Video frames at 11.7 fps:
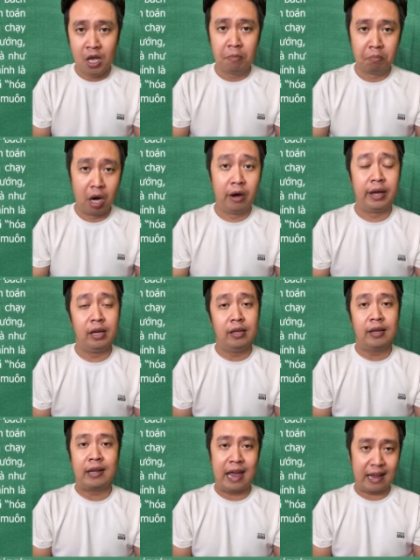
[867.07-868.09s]
Bởi
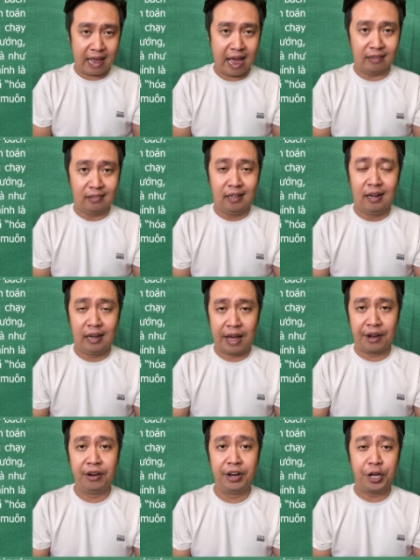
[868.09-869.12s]
khe cạn là
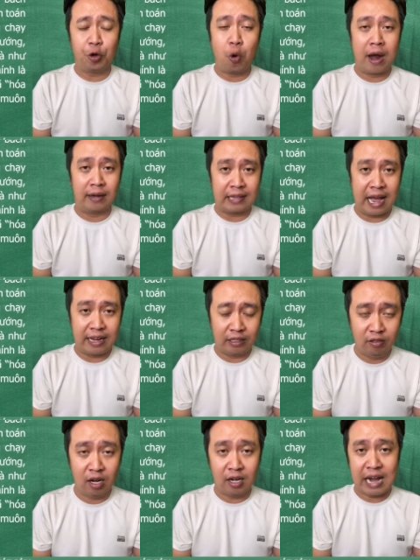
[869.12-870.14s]
nơi đoàn tải
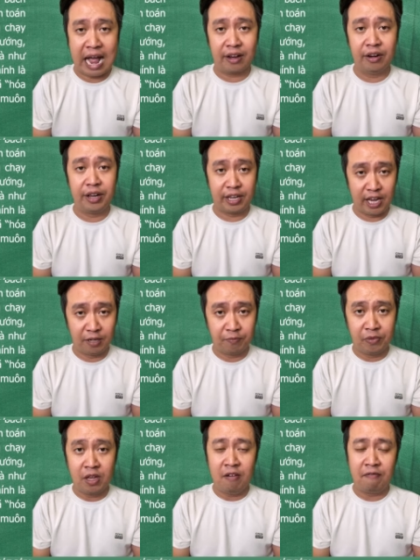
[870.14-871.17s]
thương đang đợi Kiên
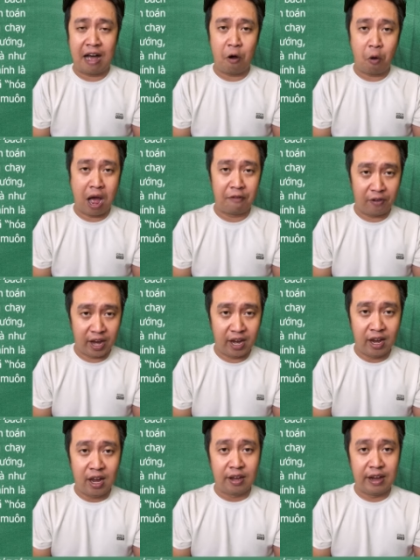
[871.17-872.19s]
và Hòa về
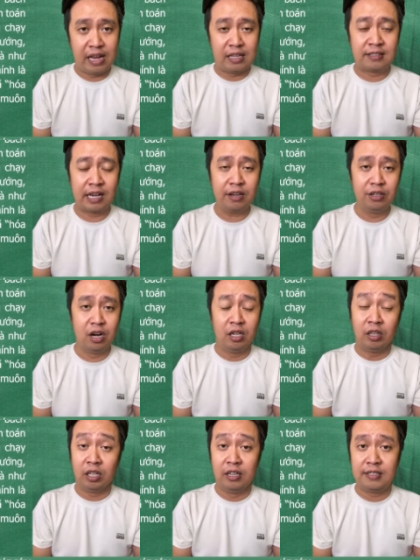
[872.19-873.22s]
để dẫn đường
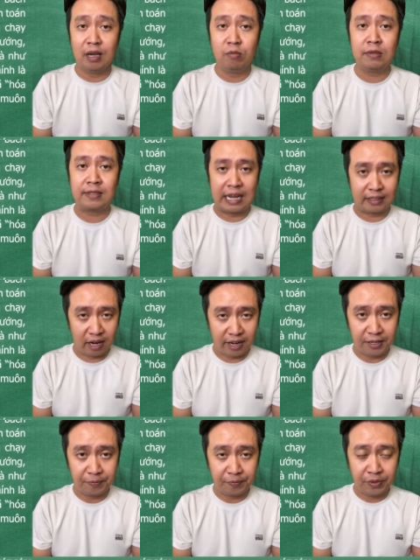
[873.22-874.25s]
tới sông Sa Thầy.
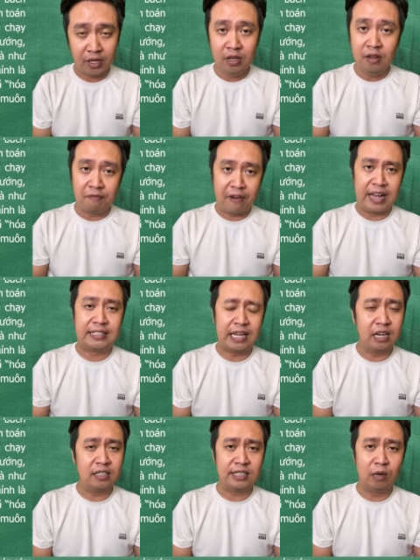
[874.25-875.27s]
Phải
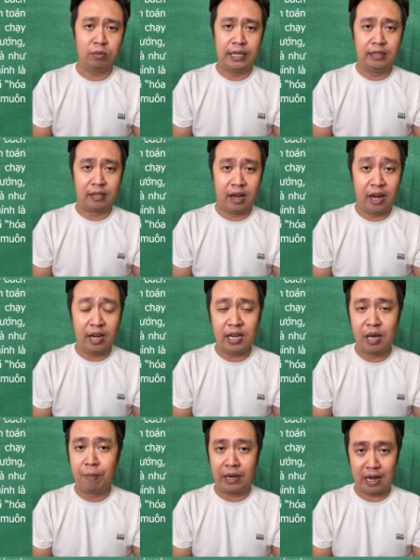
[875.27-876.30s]
chăng trong tình thế
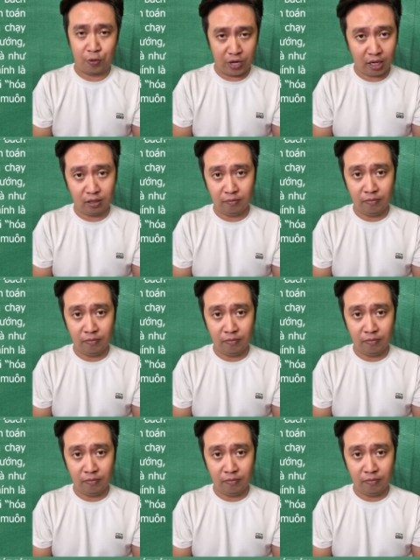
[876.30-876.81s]
hiểm nghèo nhất,